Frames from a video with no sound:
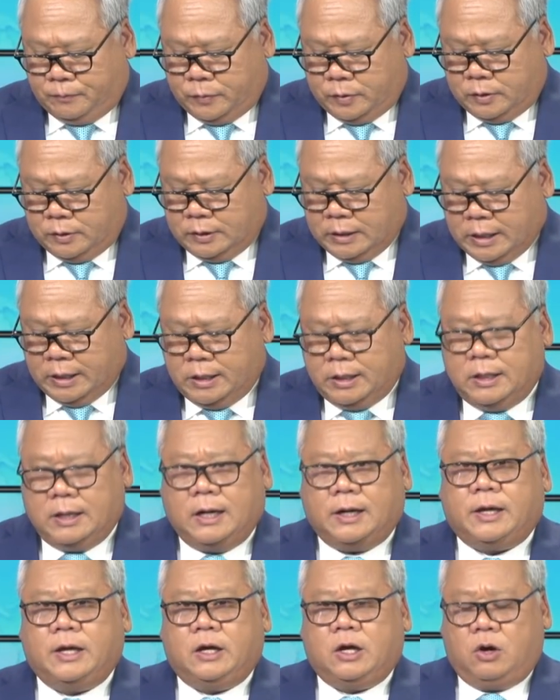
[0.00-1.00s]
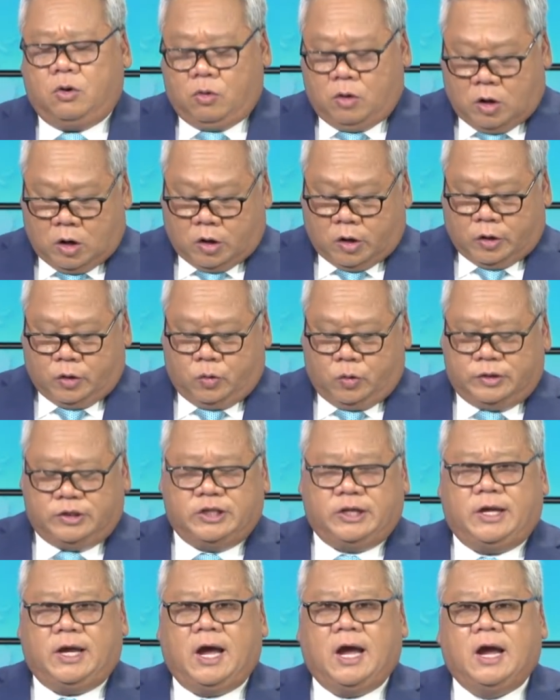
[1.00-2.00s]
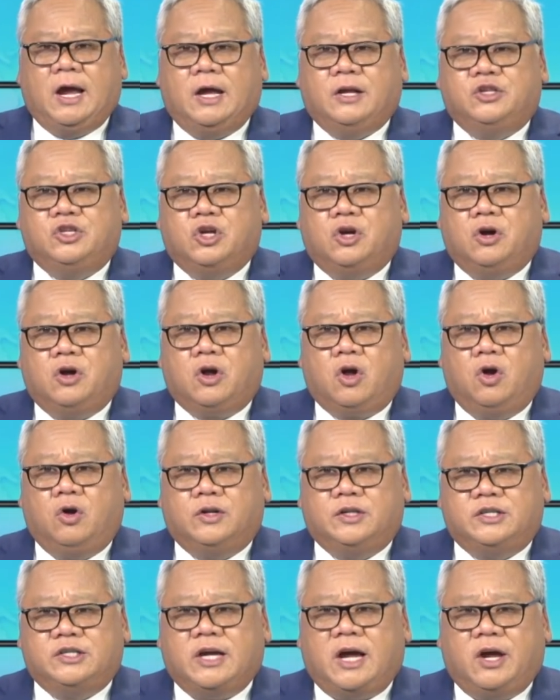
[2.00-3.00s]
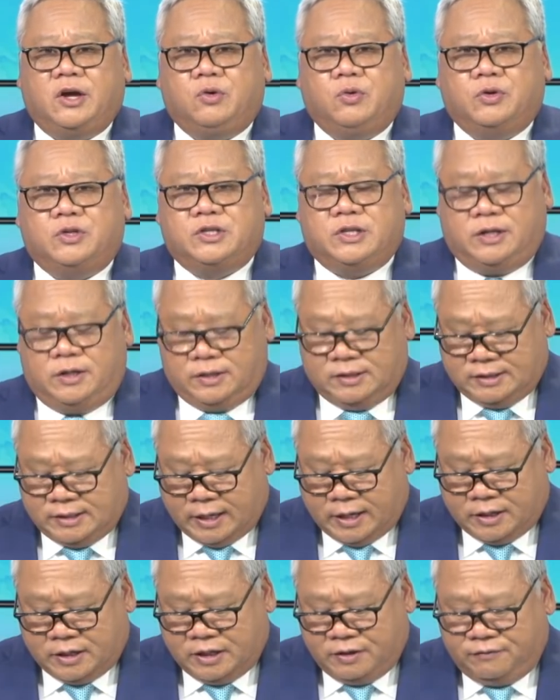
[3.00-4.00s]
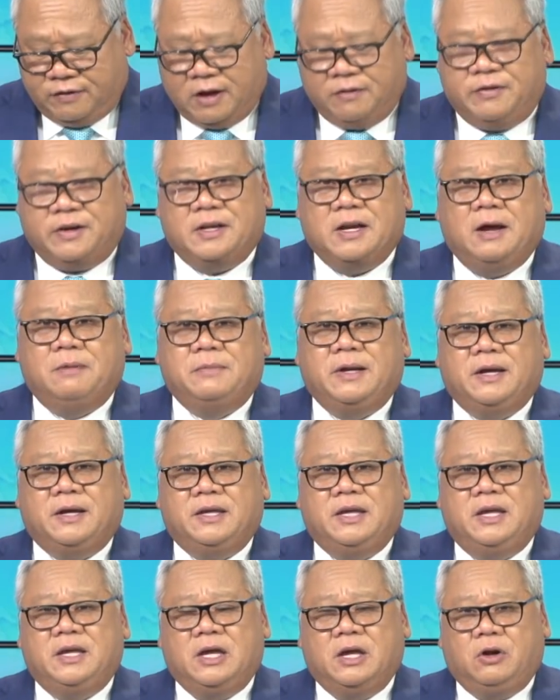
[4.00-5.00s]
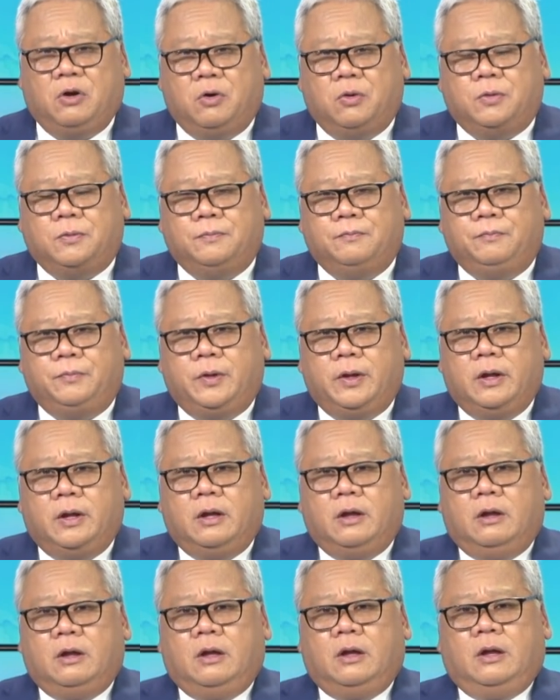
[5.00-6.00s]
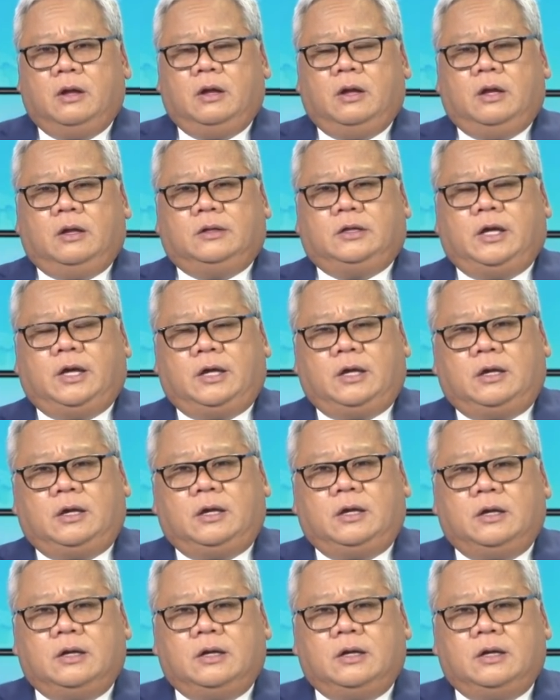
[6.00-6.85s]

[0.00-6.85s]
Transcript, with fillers: đây là cái câu hỏi của chị Hà cho con trai của chị sẽ đi về Việt Nam đăng ký kết hôn. Thì